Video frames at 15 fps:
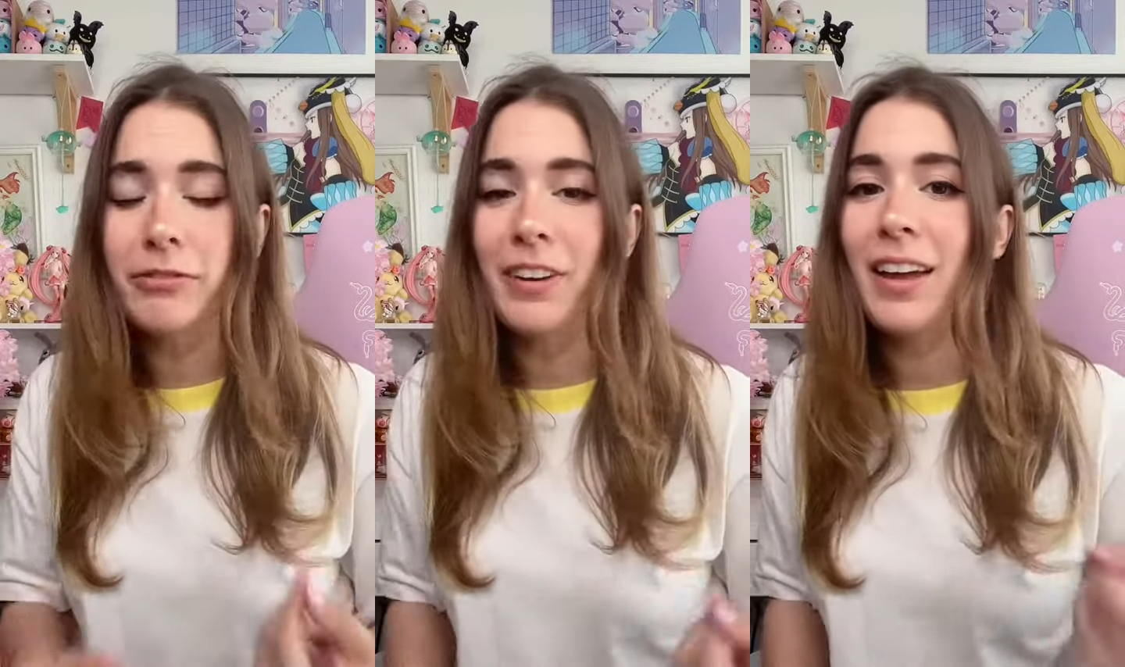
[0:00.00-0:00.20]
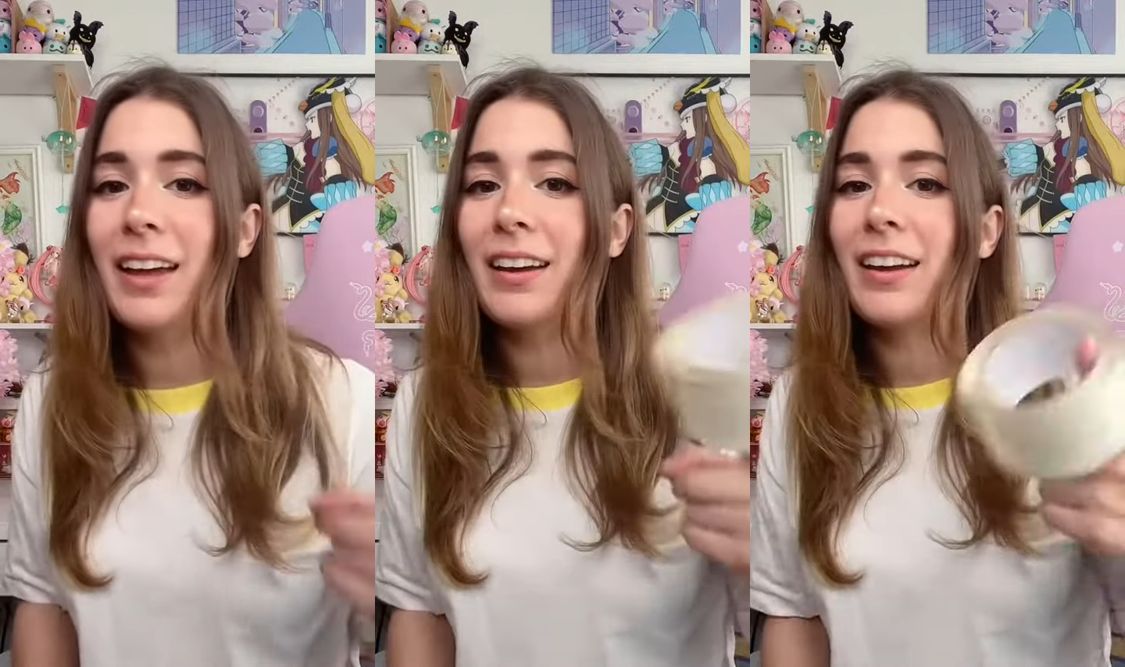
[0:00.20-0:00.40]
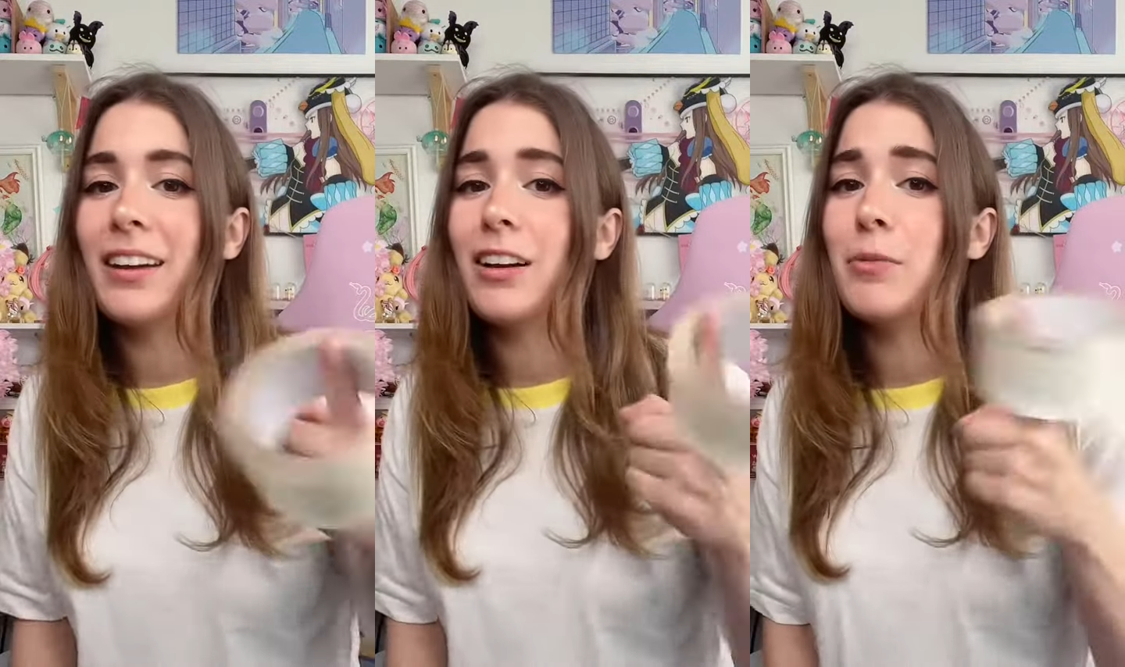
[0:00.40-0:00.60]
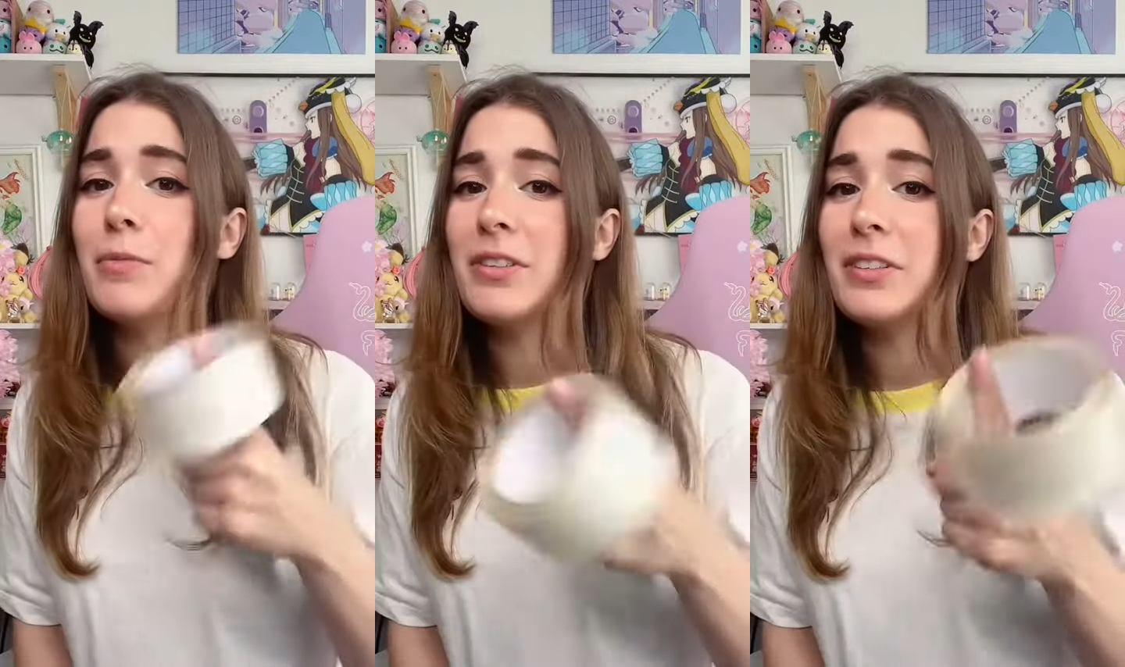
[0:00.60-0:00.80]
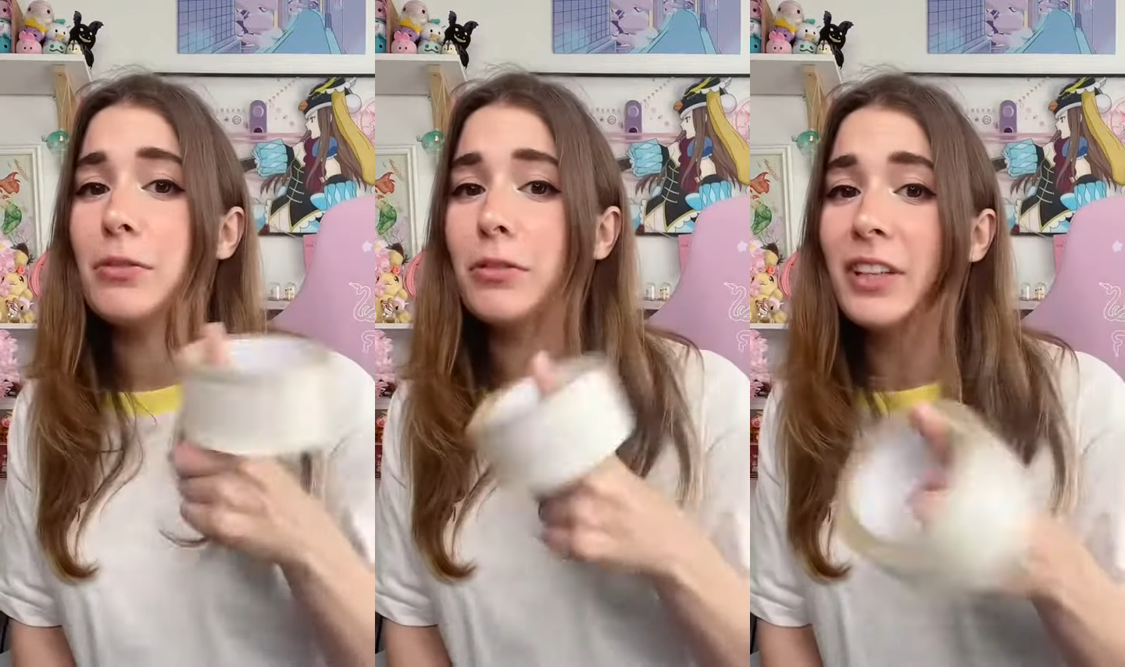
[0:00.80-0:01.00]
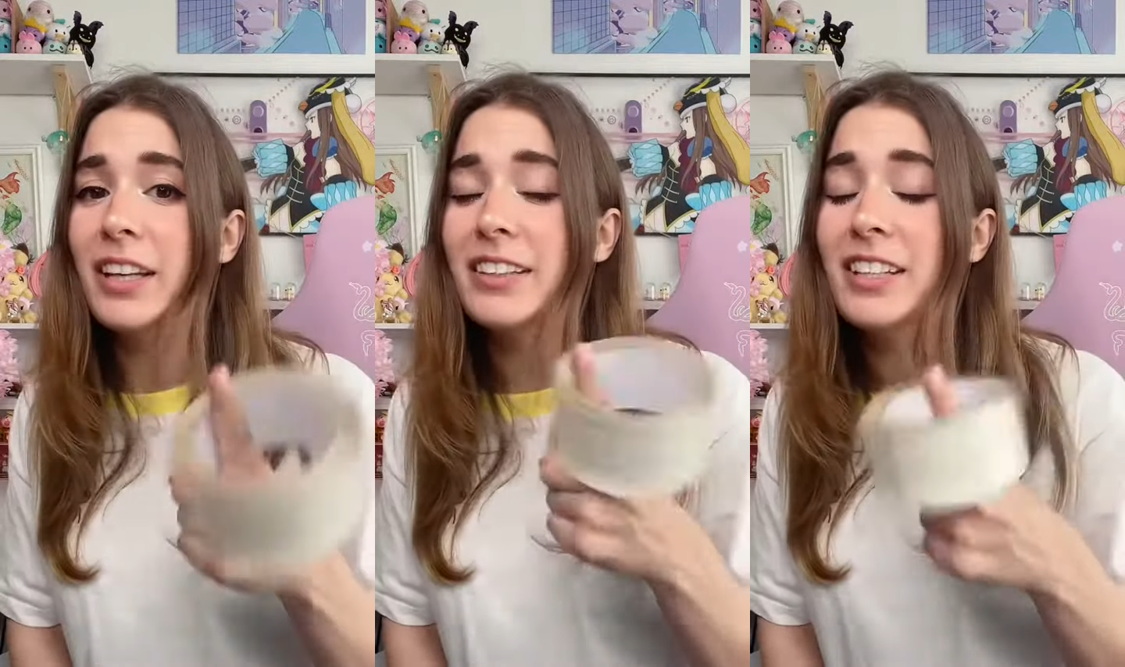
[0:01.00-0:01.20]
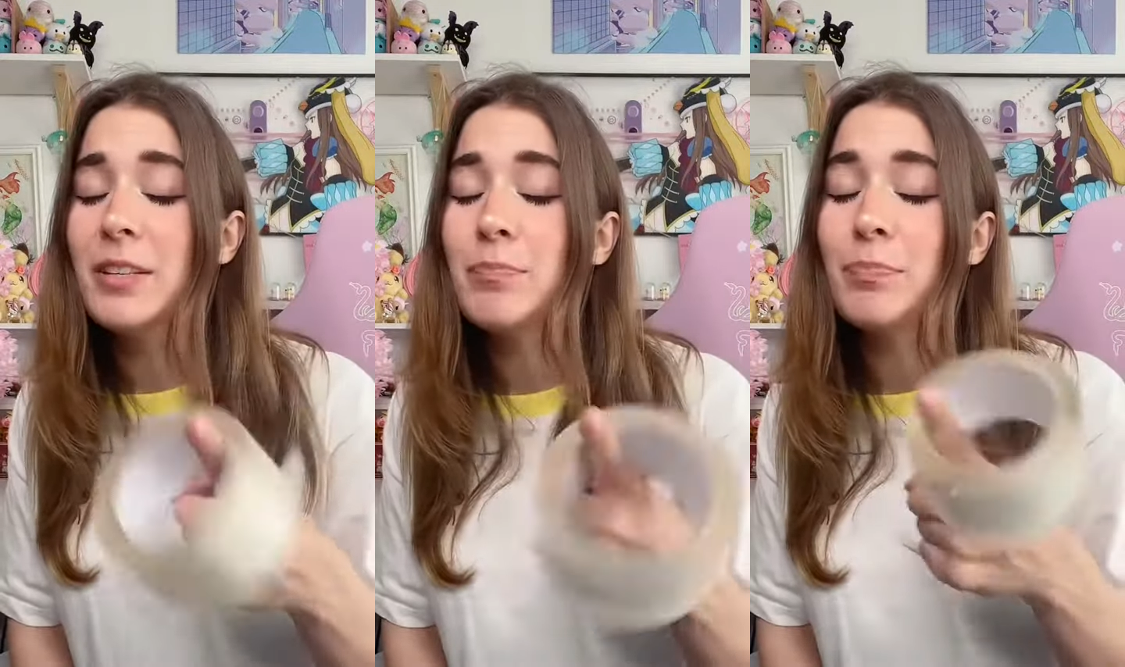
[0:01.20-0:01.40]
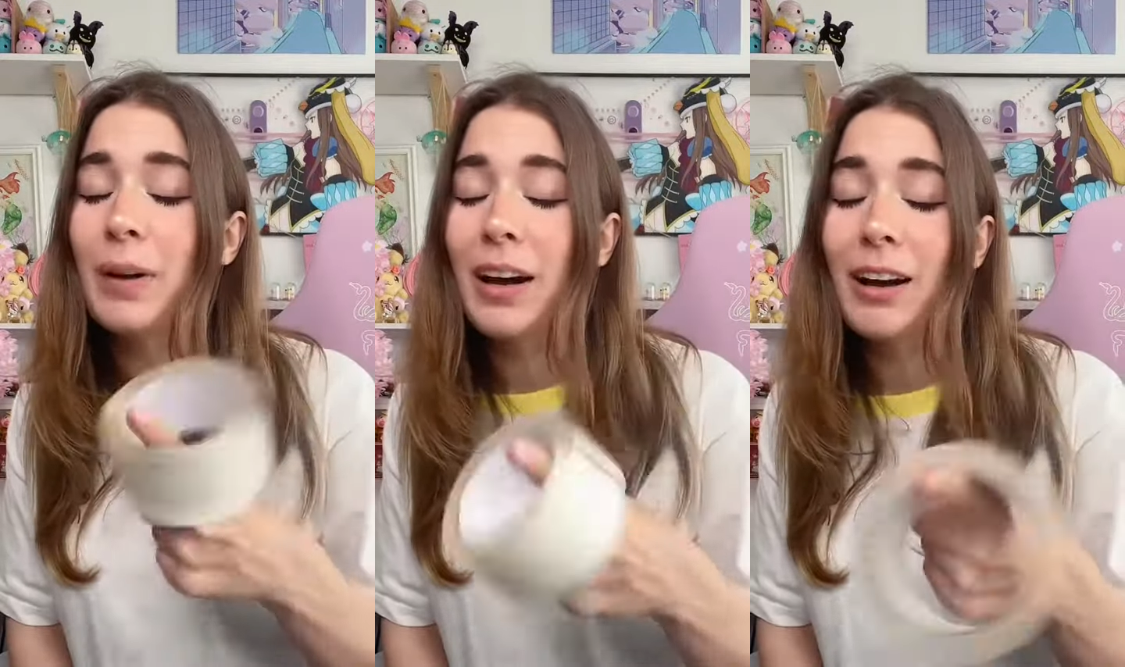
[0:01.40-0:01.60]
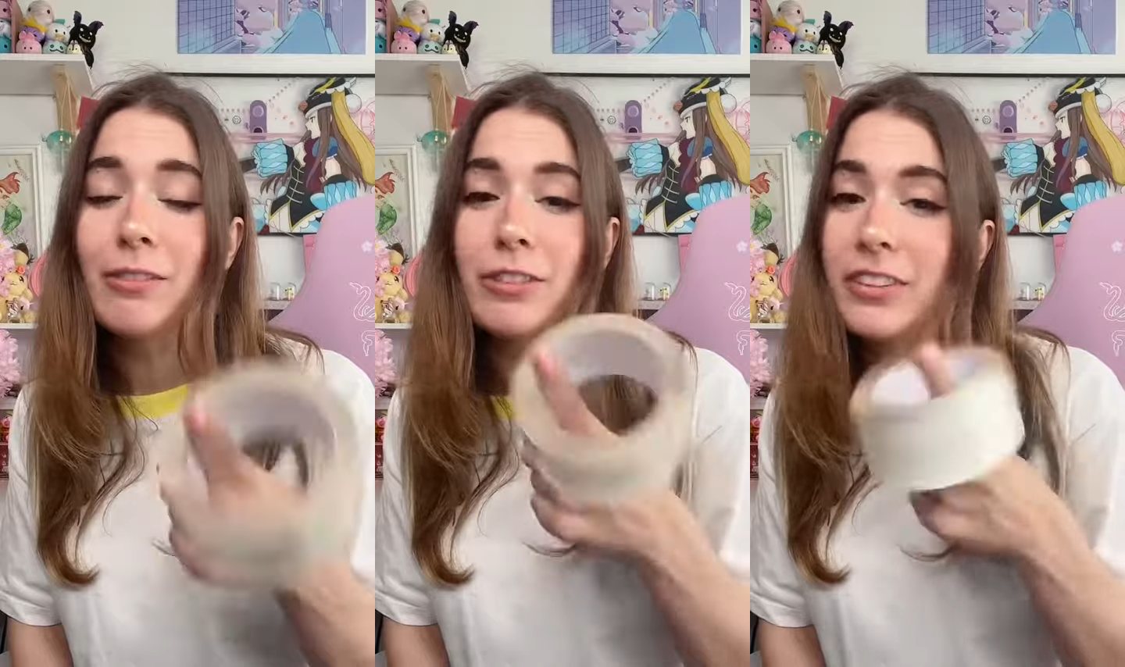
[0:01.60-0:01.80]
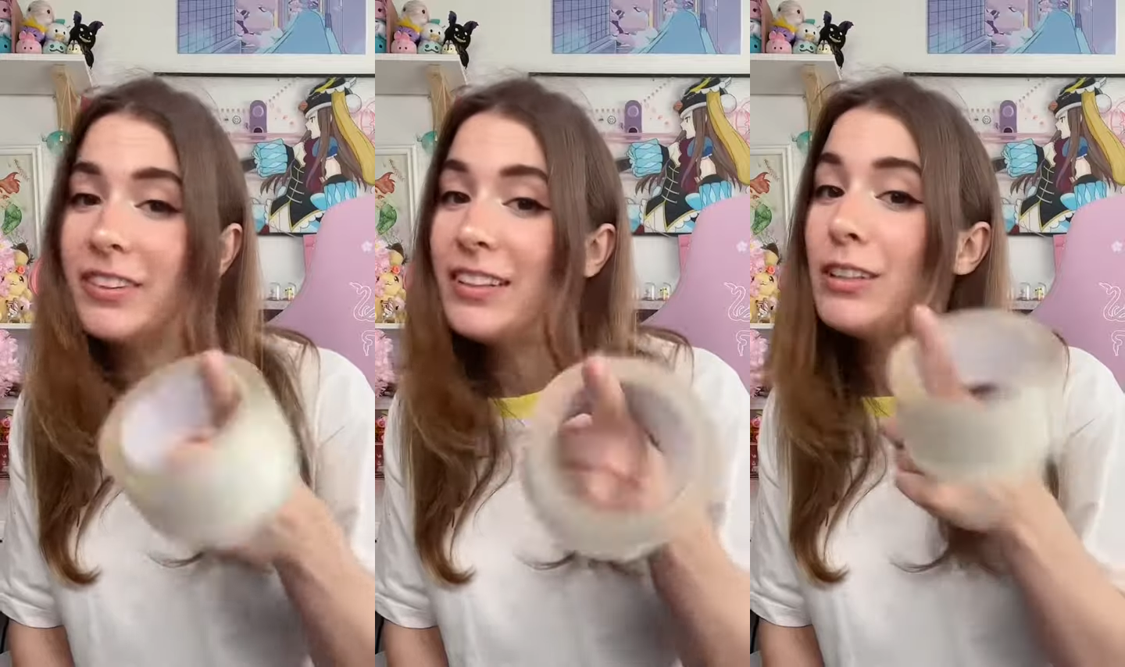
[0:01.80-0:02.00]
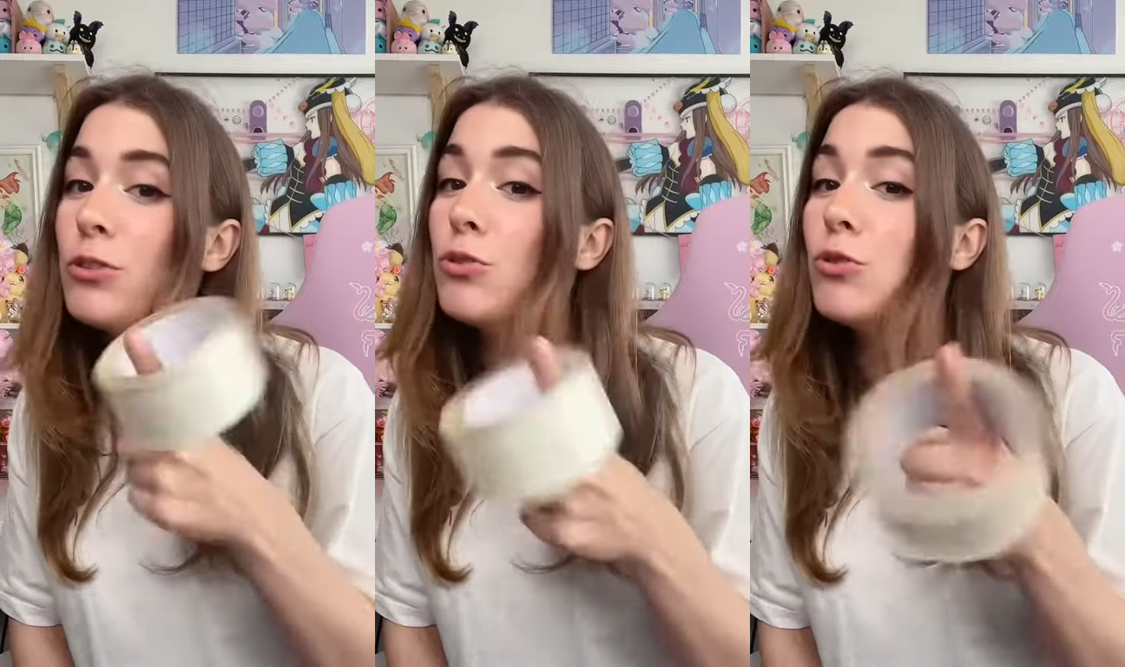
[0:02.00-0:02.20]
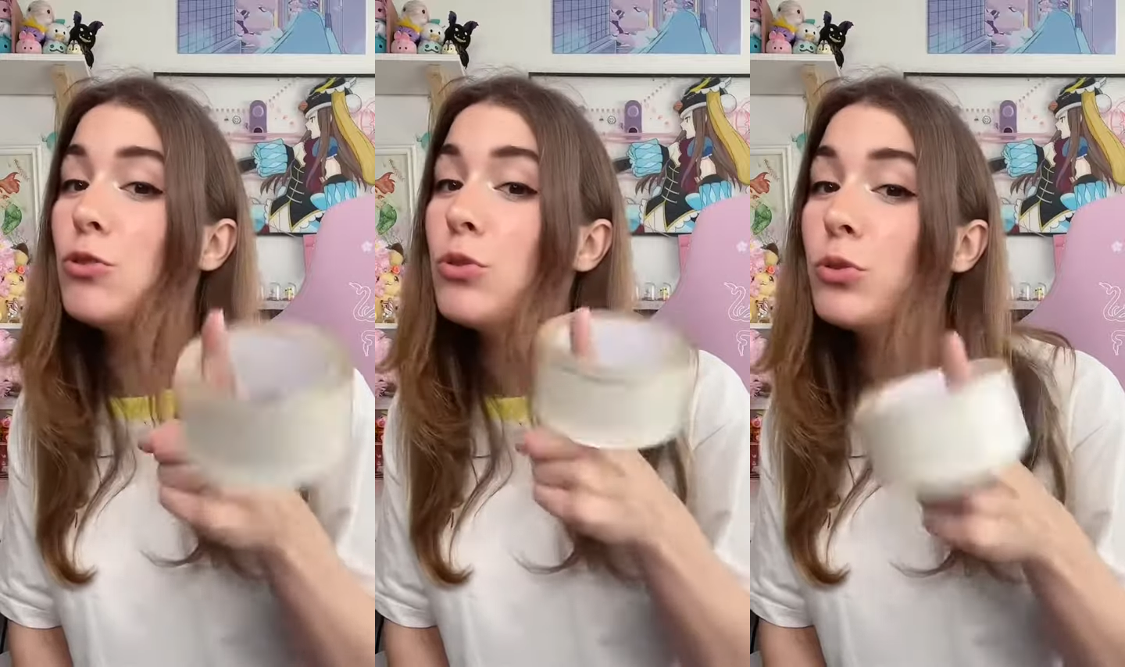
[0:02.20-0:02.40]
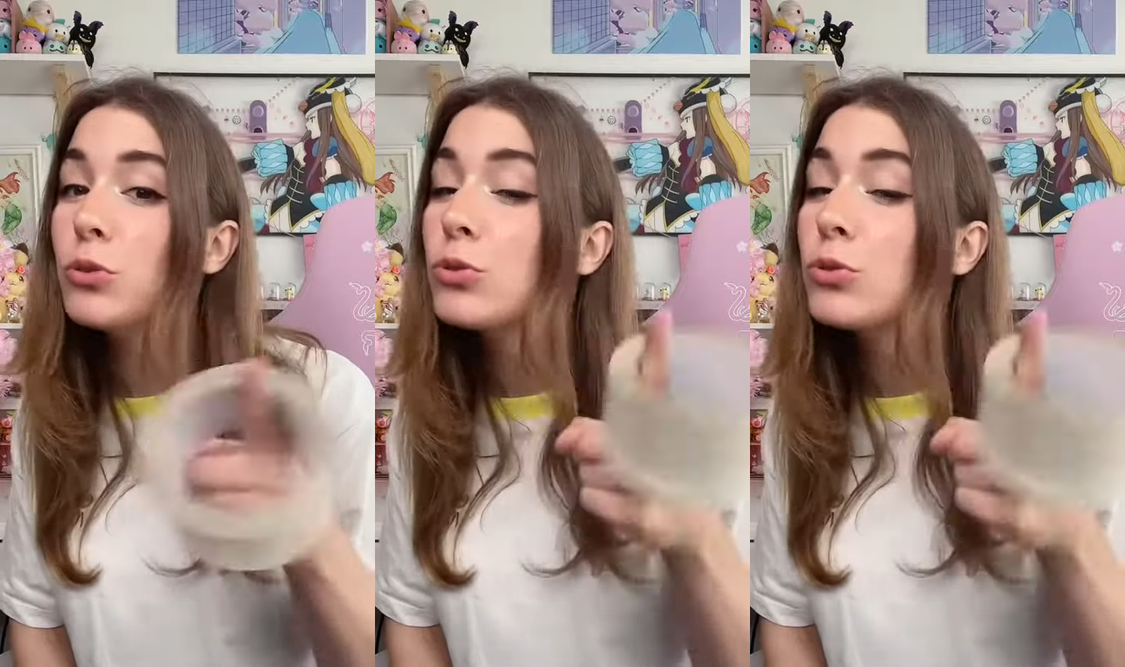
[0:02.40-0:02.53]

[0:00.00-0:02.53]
faire et comme ici on gatekeep pas, voici le